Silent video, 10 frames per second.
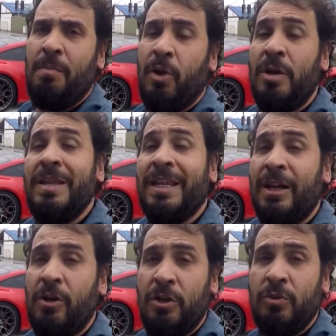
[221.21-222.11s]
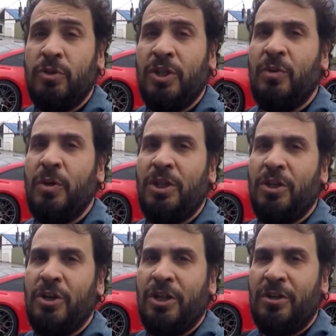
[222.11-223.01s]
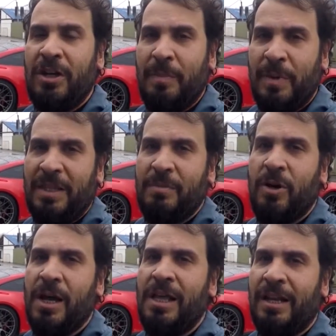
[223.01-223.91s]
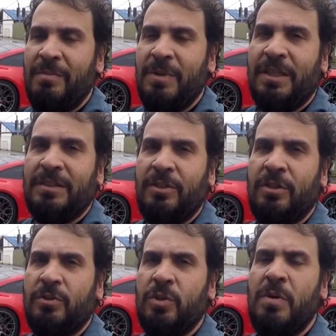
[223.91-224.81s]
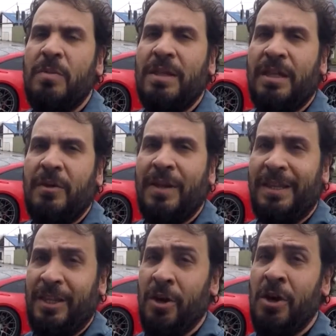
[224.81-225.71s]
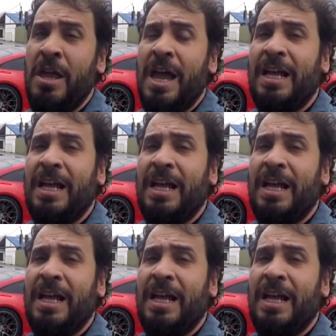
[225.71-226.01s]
Poder manejarlos en un circuito y con la pista mojada realmente ha sido sumamente divertido.